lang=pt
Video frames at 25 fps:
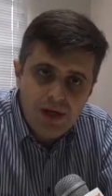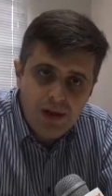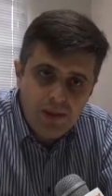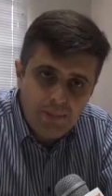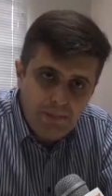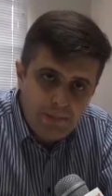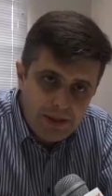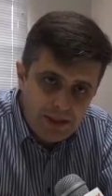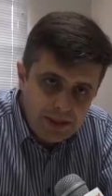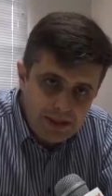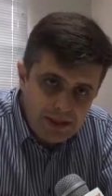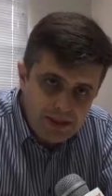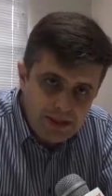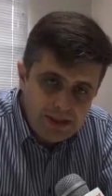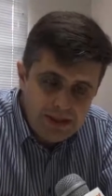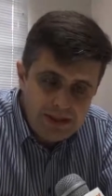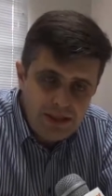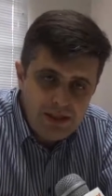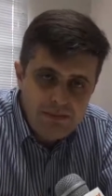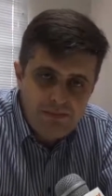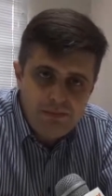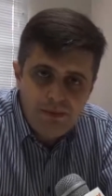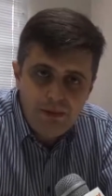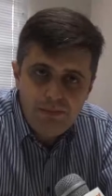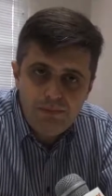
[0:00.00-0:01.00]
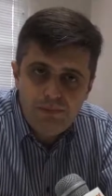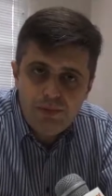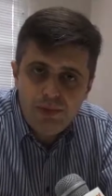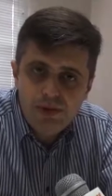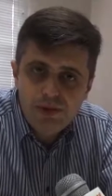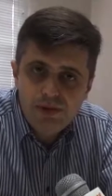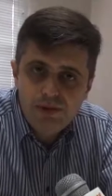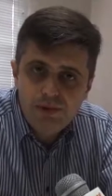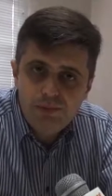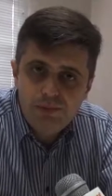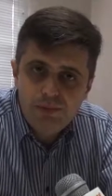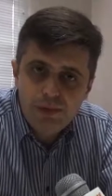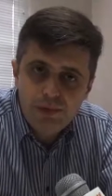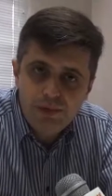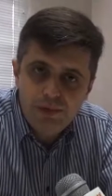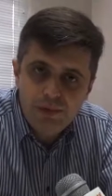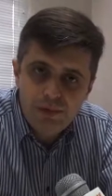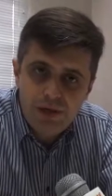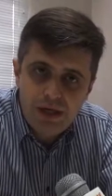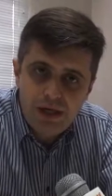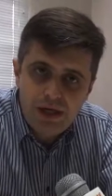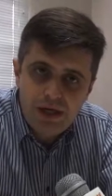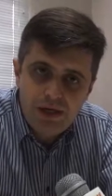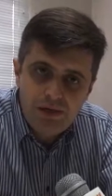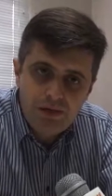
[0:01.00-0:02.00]
participem, possam
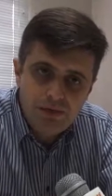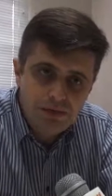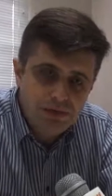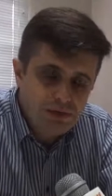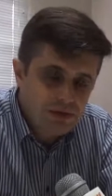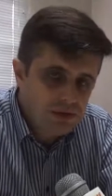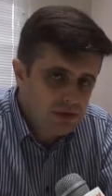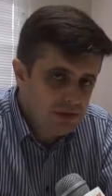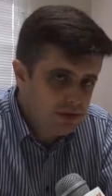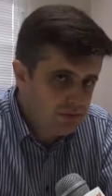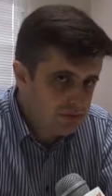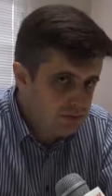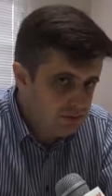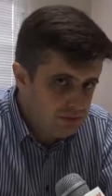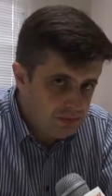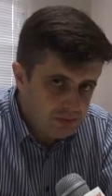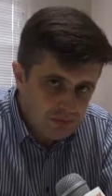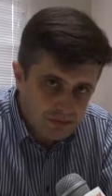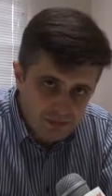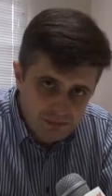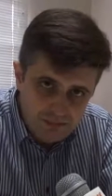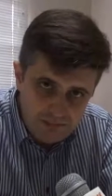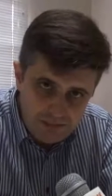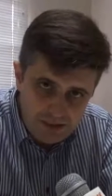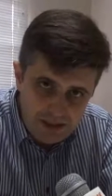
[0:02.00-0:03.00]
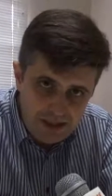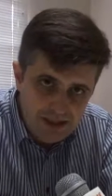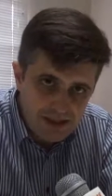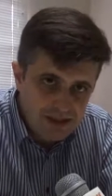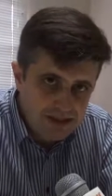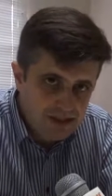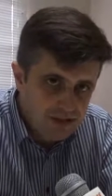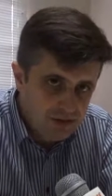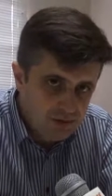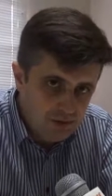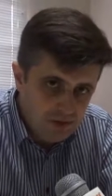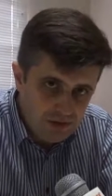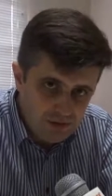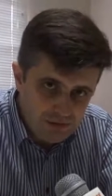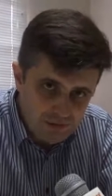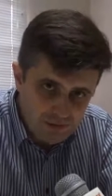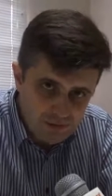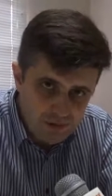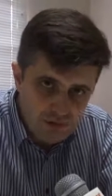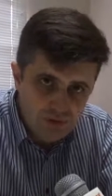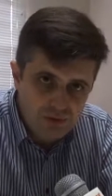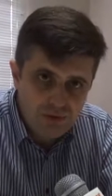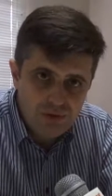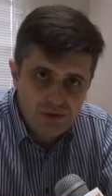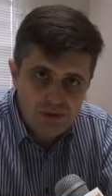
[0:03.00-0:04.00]
procurar o seu pai, seu
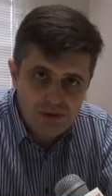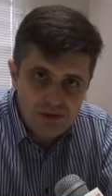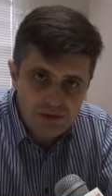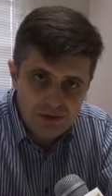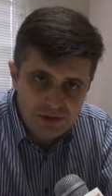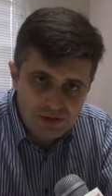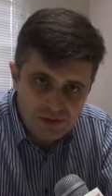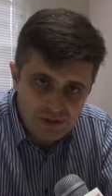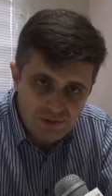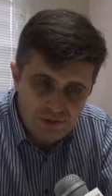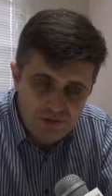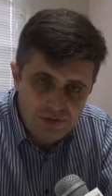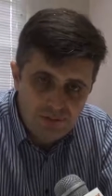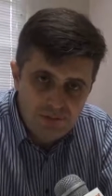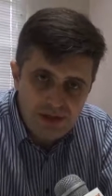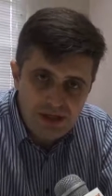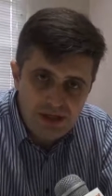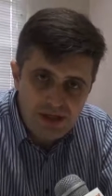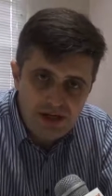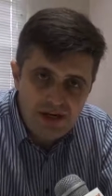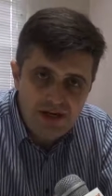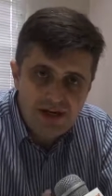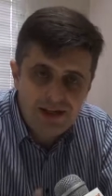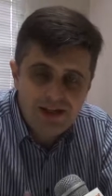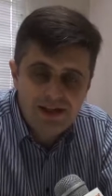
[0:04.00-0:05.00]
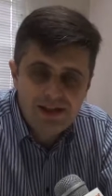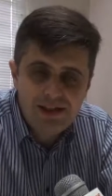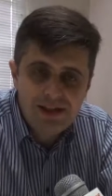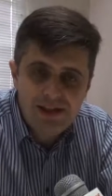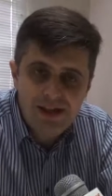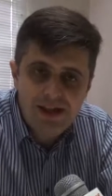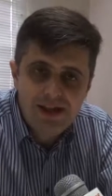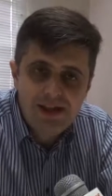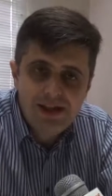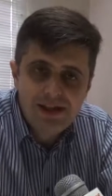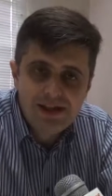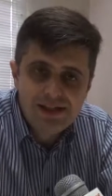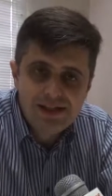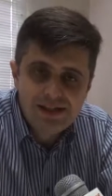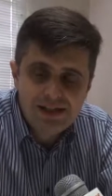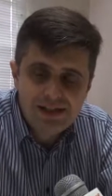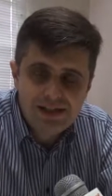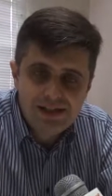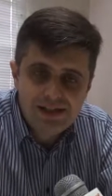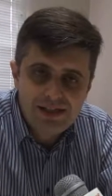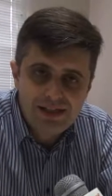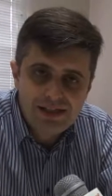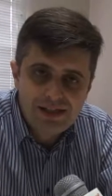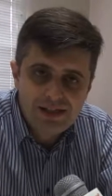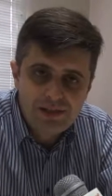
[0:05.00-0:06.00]
avô, seu familiar que tem
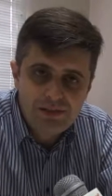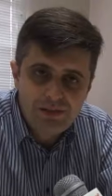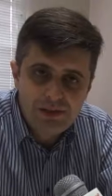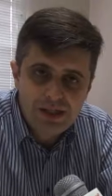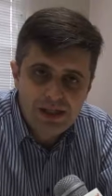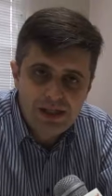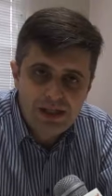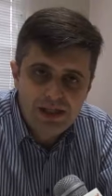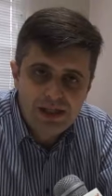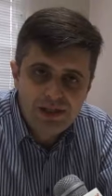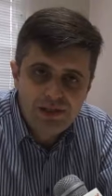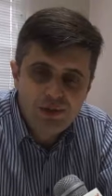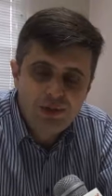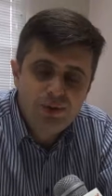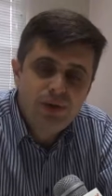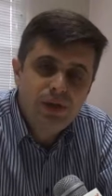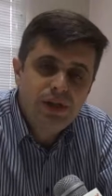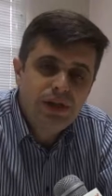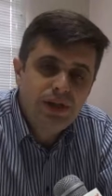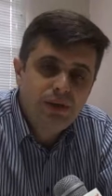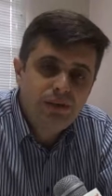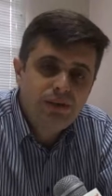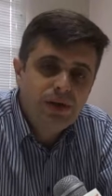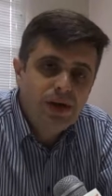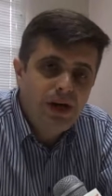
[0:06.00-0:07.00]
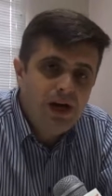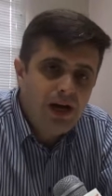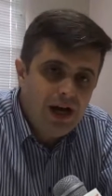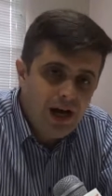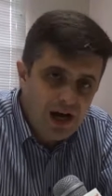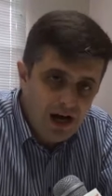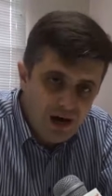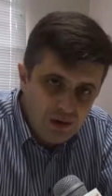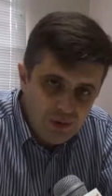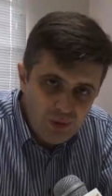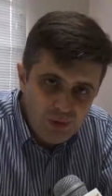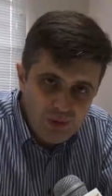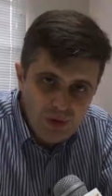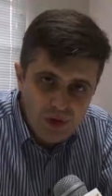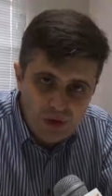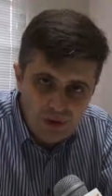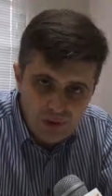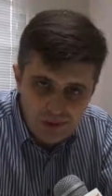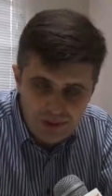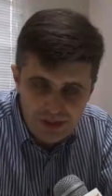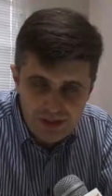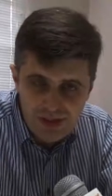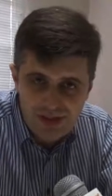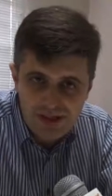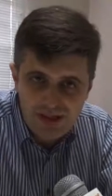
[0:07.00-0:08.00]
essa, essa homenagem, ou então a rua
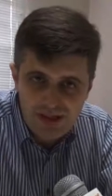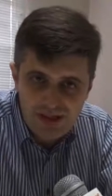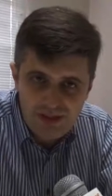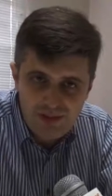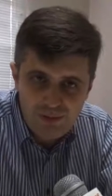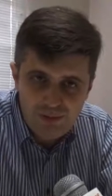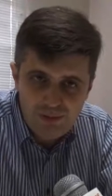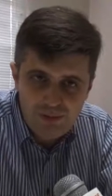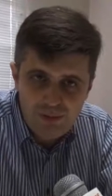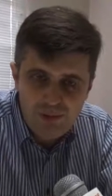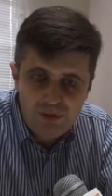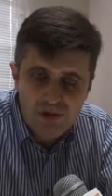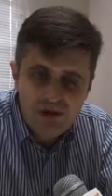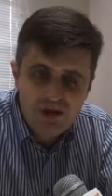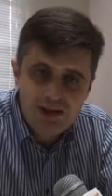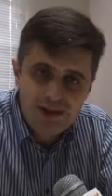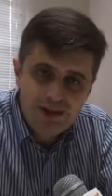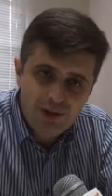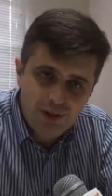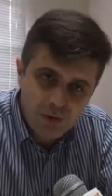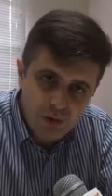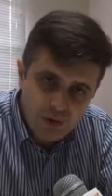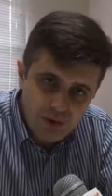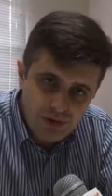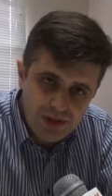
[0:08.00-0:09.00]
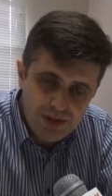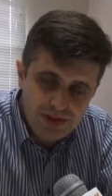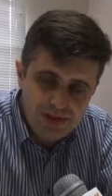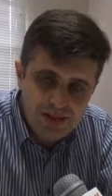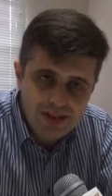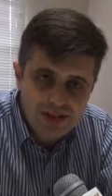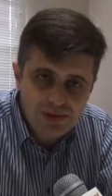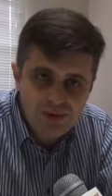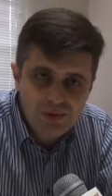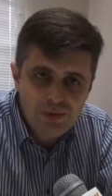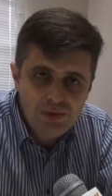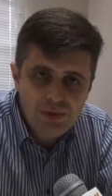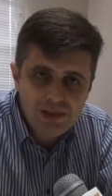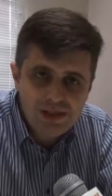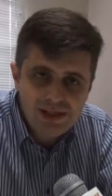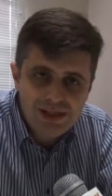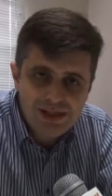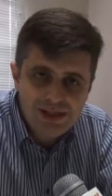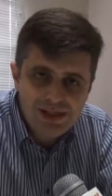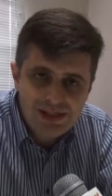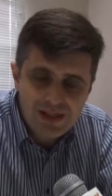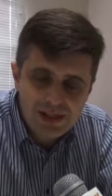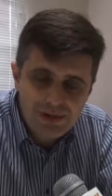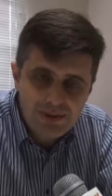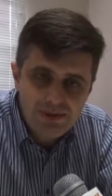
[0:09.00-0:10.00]
onde cada um mora, todas as ruas
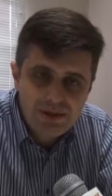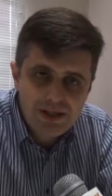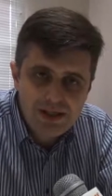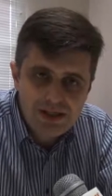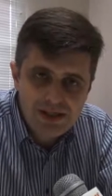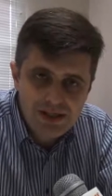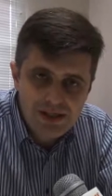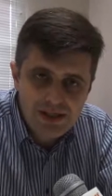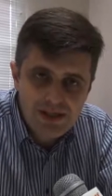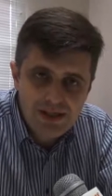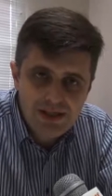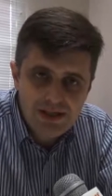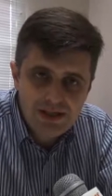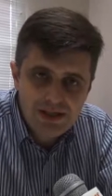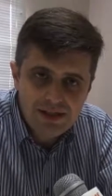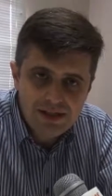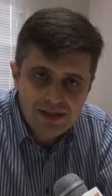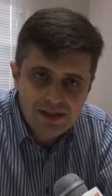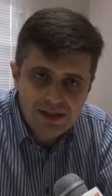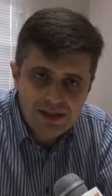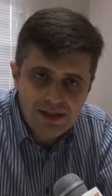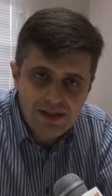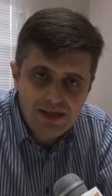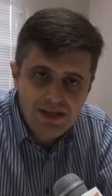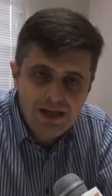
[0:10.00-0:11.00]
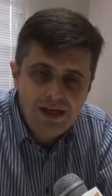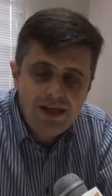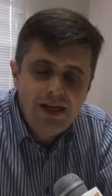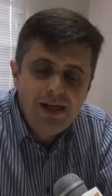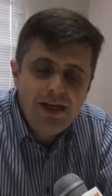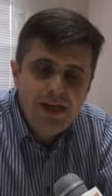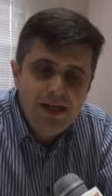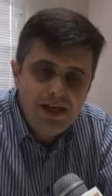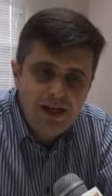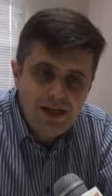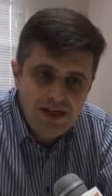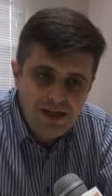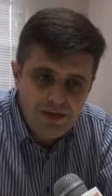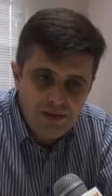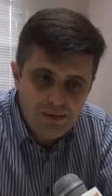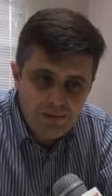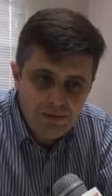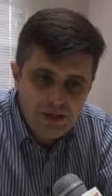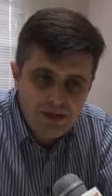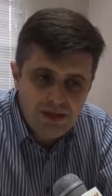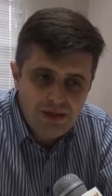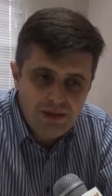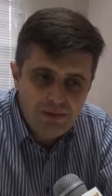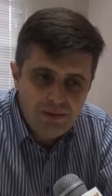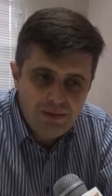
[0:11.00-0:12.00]
estão descritas ali e
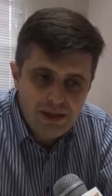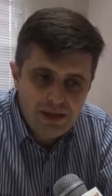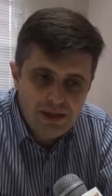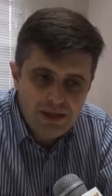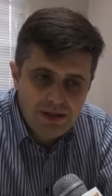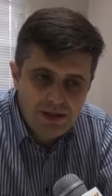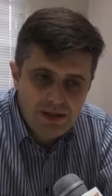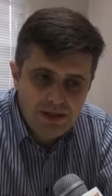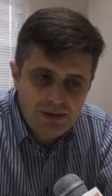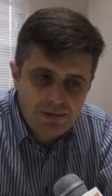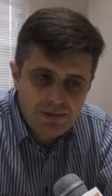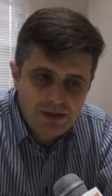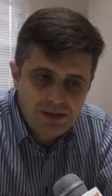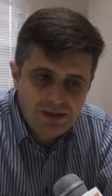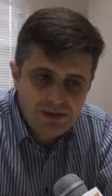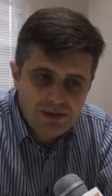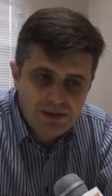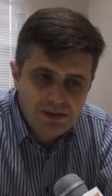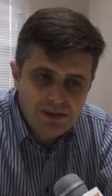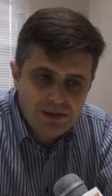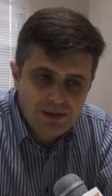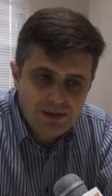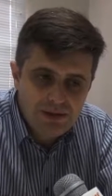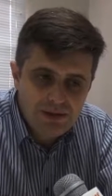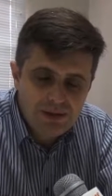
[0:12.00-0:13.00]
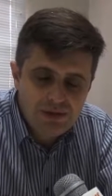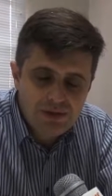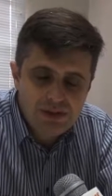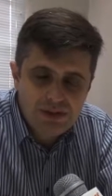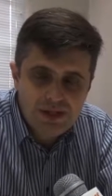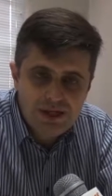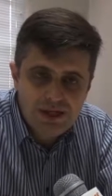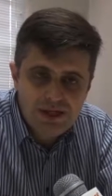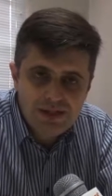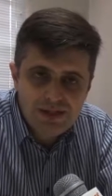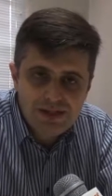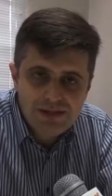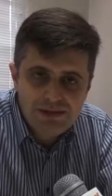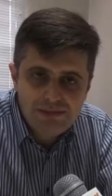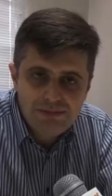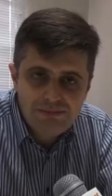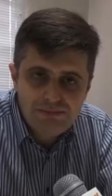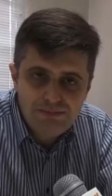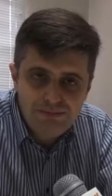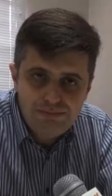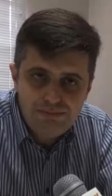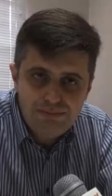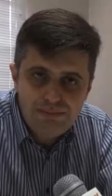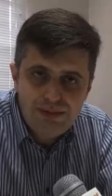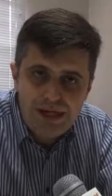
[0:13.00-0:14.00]
realmente é uma, é uma situação que nos traz
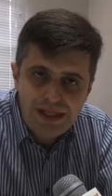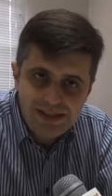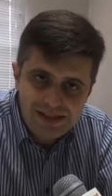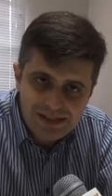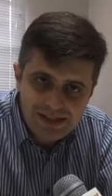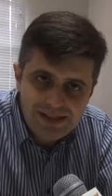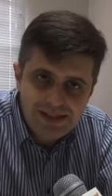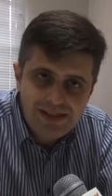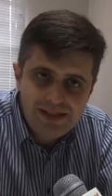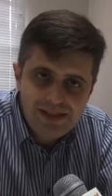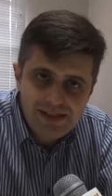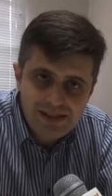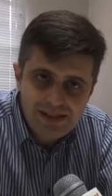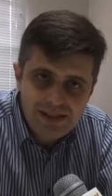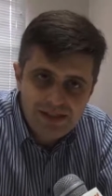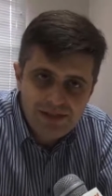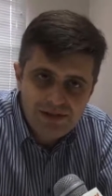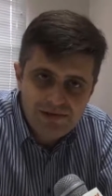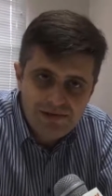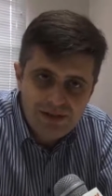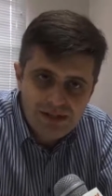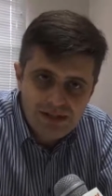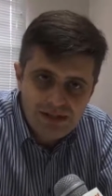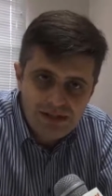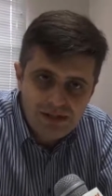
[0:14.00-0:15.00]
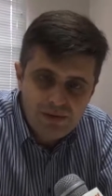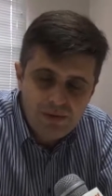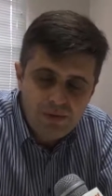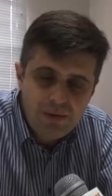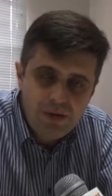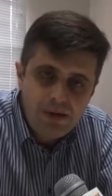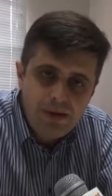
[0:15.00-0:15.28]
bastante satisfação